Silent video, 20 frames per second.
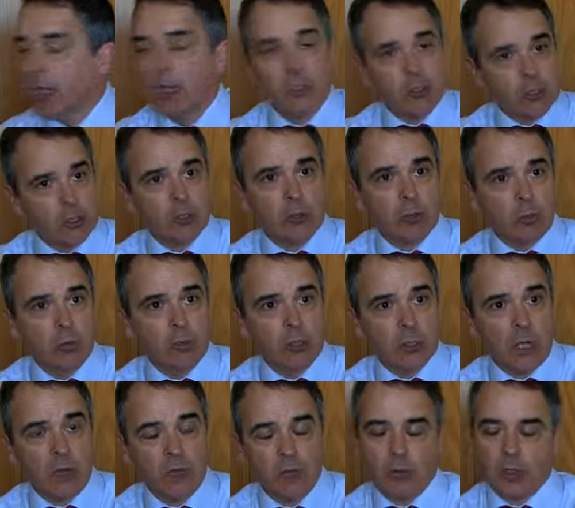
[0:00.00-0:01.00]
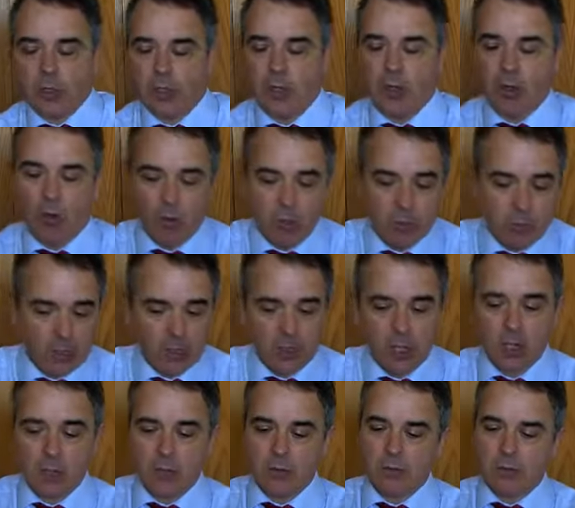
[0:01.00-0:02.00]
esses recursos lá fora. Ou
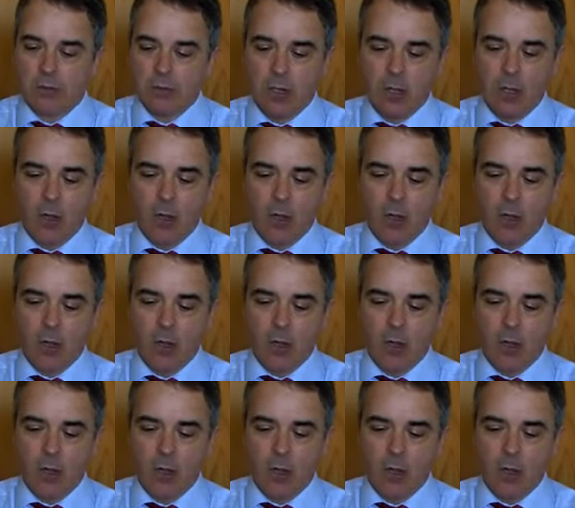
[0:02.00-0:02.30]
imigrando,